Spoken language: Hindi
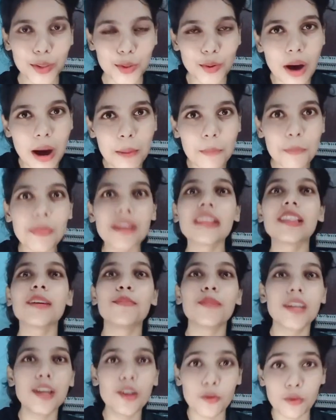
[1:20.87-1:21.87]
तो हम में
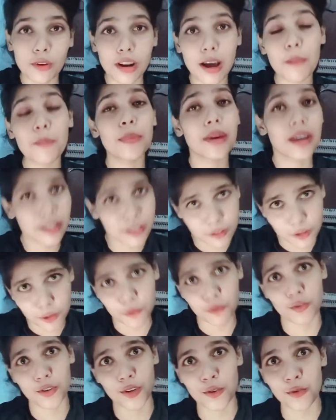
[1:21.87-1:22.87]
तब्दील होना बेहद
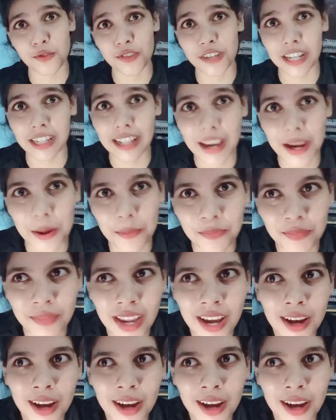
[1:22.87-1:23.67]
ज़रूरी हो जाता है